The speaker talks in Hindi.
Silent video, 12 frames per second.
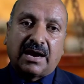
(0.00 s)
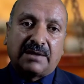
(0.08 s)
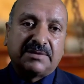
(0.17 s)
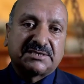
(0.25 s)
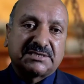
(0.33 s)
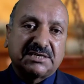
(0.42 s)

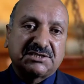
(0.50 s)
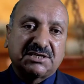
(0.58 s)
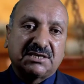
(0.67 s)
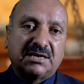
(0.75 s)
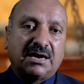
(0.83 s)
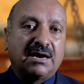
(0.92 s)

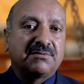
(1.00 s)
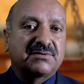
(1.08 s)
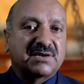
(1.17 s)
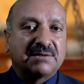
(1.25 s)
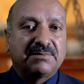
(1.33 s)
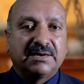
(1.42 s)
एडमिनिस्ट्रेशन ऑफ
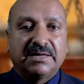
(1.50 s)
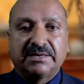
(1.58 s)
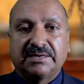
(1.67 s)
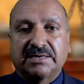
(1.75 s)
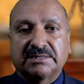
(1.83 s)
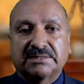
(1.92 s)
ट्राइबल
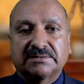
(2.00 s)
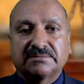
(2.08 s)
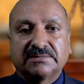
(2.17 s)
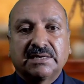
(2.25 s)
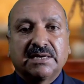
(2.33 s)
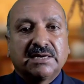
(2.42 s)
एरियाज़
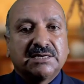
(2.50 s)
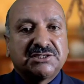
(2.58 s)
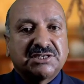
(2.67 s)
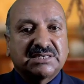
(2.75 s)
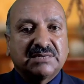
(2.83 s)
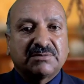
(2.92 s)

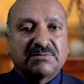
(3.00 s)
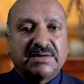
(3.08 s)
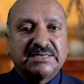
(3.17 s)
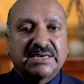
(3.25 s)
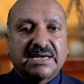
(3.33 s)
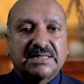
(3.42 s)
शिक नंबर
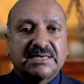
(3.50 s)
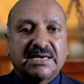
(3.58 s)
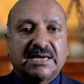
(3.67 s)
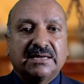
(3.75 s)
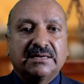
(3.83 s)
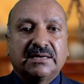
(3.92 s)
वन ये कहती
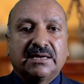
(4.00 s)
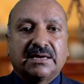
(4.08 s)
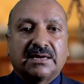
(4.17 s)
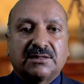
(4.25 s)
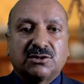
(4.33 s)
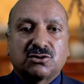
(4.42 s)
है
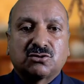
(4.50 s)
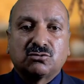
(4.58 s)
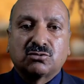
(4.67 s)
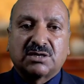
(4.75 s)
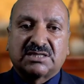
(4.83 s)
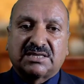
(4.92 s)
कि
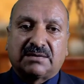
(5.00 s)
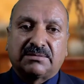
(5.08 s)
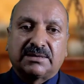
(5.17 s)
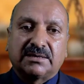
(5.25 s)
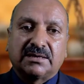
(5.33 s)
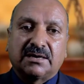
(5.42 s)
दस्तूर के
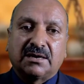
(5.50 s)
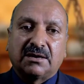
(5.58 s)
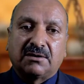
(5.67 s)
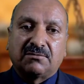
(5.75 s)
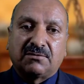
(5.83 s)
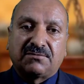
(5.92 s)
ताबे
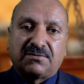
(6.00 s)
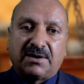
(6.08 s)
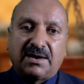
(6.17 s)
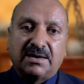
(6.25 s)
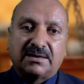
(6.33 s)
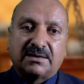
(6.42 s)

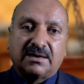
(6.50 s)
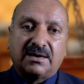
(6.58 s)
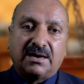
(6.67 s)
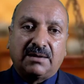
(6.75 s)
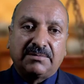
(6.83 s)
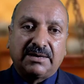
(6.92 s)
वफाक
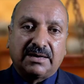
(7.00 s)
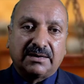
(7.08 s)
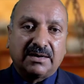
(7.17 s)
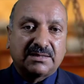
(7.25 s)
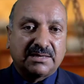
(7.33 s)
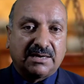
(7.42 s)
का
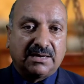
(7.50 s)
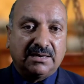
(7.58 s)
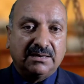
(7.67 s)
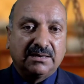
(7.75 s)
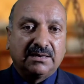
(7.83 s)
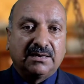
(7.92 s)
आमिलाना
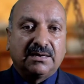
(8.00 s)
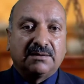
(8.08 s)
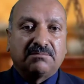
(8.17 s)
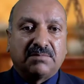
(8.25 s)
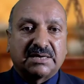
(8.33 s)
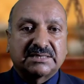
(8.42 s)
अख्तियार
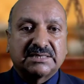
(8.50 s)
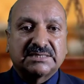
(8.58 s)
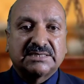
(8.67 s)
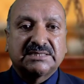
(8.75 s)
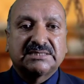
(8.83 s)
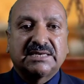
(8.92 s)

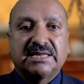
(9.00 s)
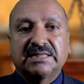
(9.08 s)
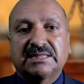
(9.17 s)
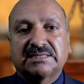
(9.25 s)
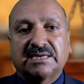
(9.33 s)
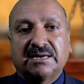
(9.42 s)
मरकज़ के जेर
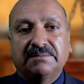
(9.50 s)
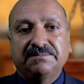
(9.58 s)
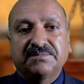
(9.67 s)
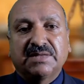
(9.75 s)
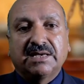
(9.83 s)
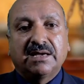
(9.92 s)

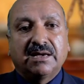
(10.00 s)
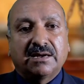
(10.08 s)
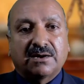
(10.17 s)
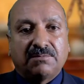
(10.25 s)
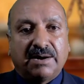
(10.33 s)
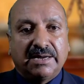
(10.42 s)
इंतज़ाम
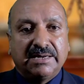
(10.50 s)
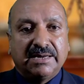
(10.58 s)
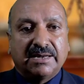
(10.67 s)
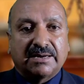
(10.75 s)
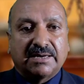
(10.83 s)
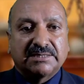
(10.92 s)

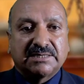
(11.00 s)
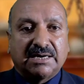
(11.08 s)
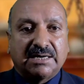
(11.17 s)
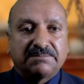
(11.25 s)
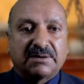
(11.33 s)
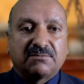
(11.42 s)
कबायली
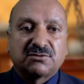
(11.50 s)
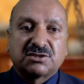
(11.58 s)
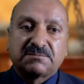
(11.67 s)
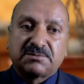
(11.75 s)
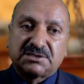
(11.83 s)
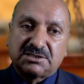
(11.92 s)
इलाकाजात पर
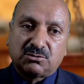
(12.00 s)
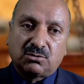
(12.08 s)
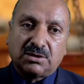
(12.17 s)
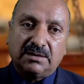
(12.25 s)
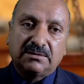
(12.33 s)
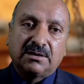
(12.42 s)
वसत पजीर
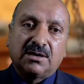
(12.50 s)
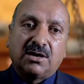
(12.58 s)
होगा